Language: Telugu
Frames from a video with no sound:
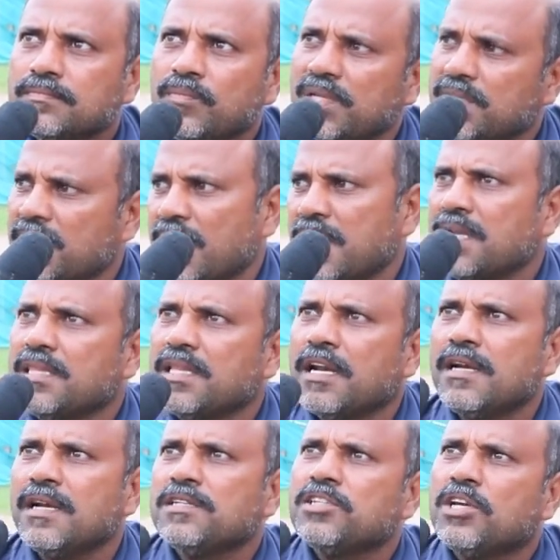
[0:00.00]
మీరు తినండి
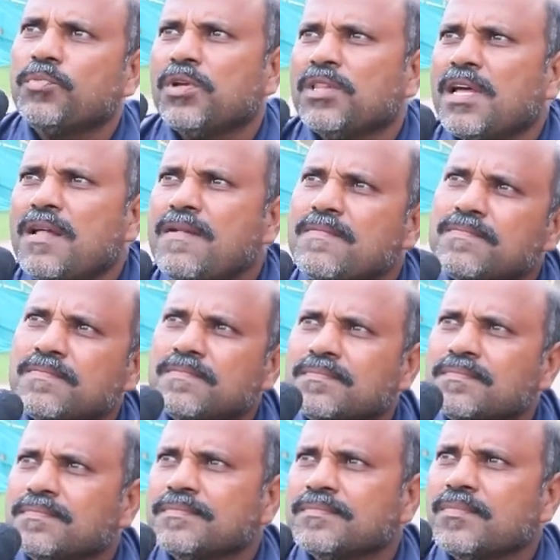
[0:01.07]
తిరగనండి సరిపోద్దా
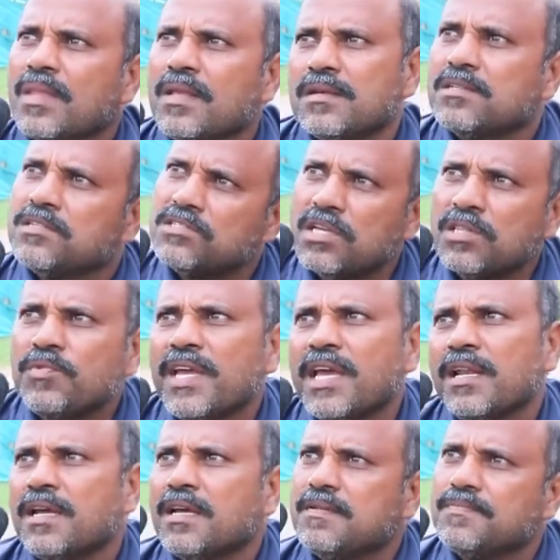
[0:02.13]

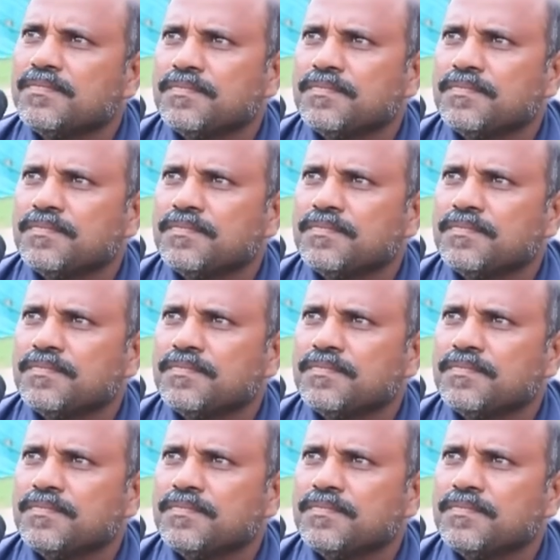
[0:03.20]
చదివియాలిగా